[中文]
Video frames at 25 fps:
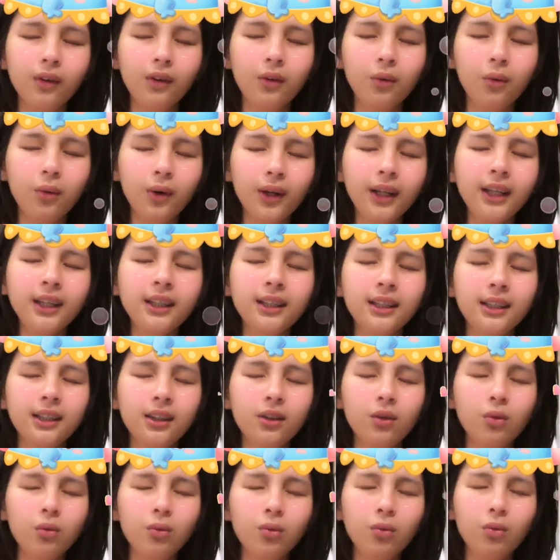我一直
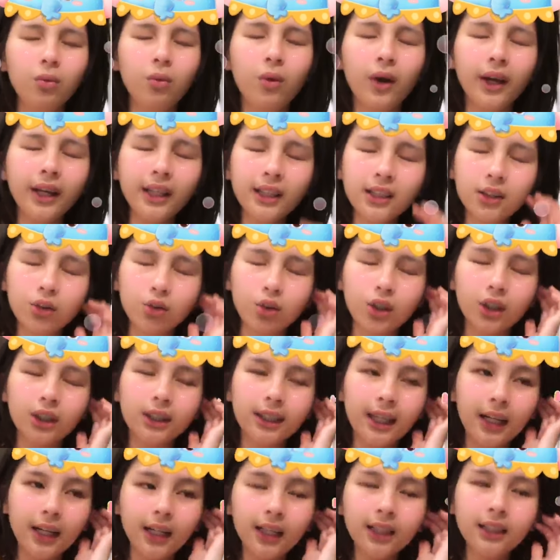我一直觉得
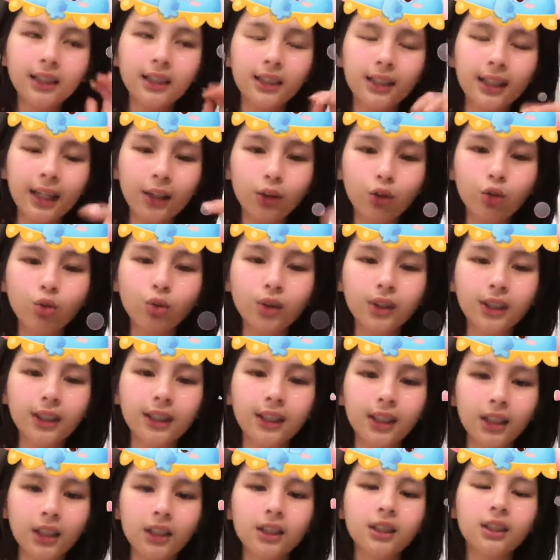在一直在做这
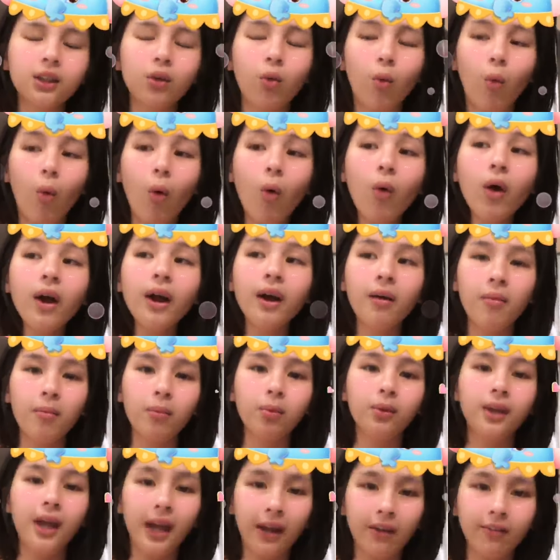件事情，我会很
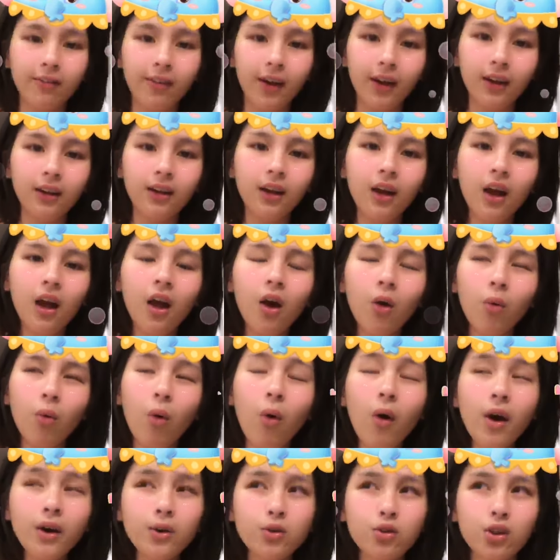不耐烦，我
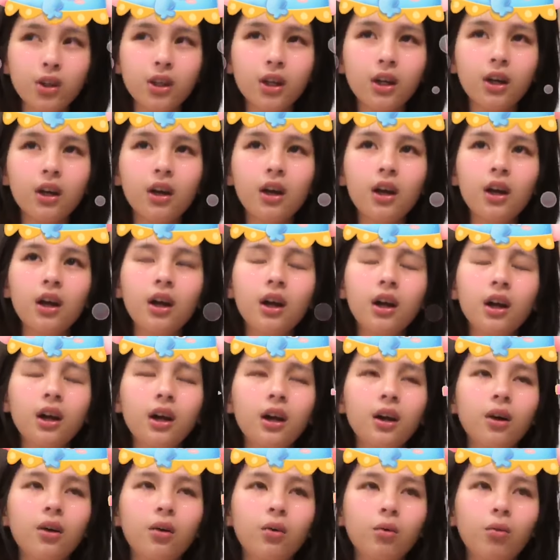会觉得
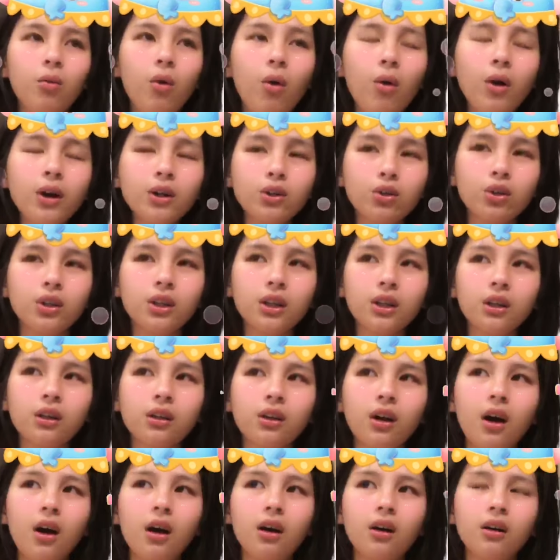我会觉
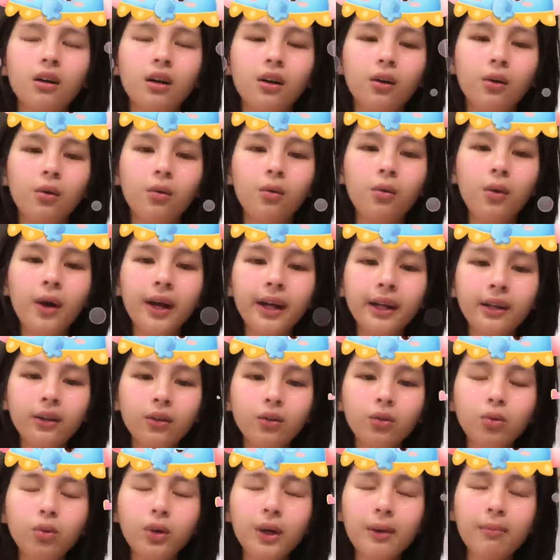得会
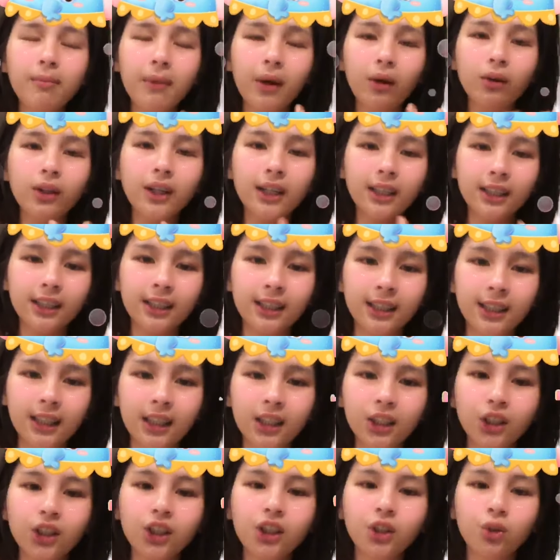会没有那个
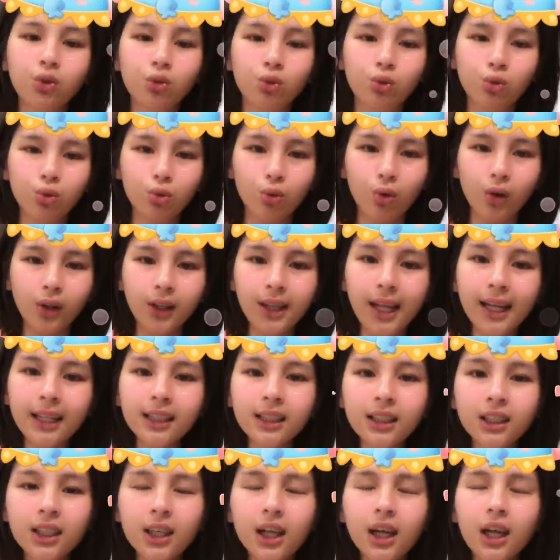心继续做。但
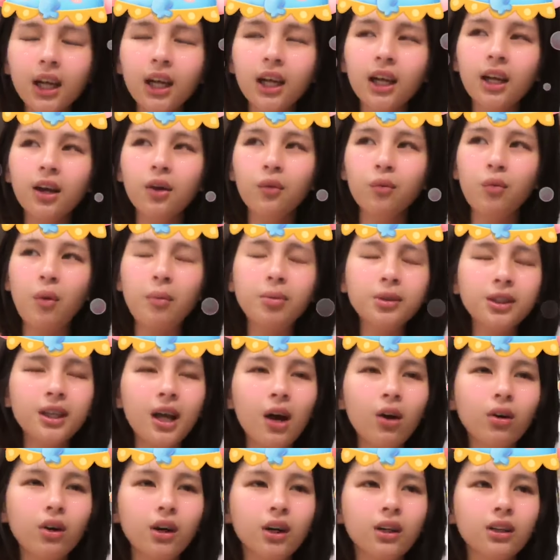是我不知
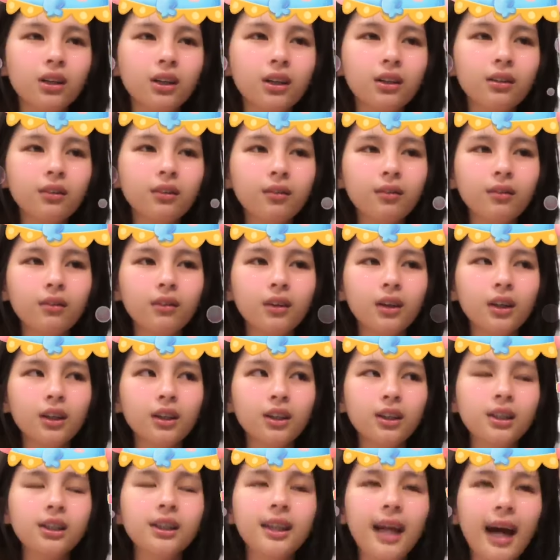道，可能
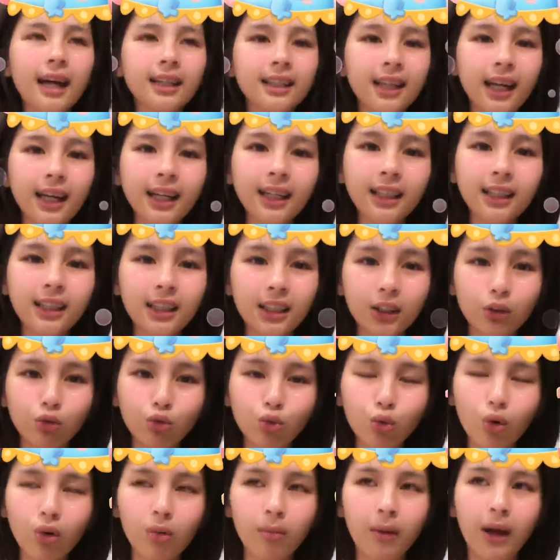是大家一起
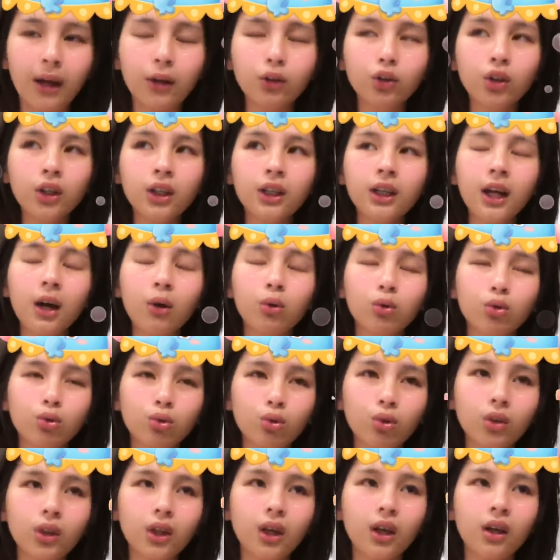做嘛，所以让我
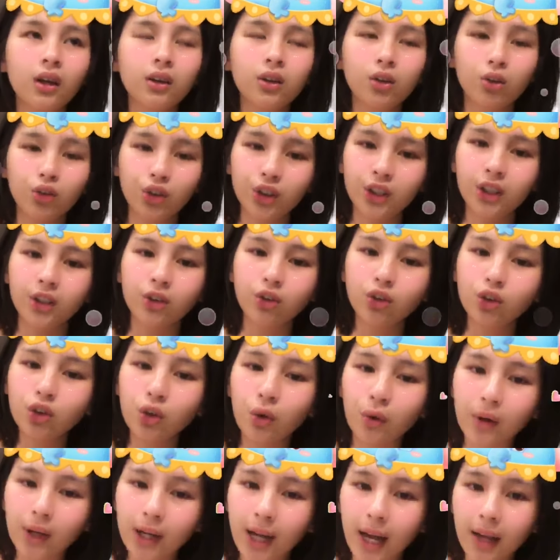做的很有成
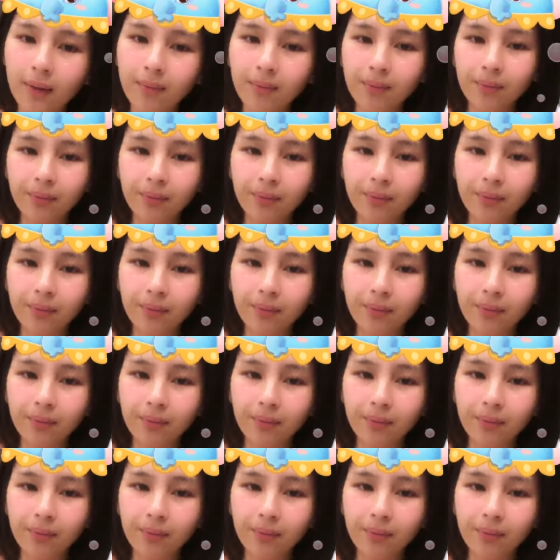就感，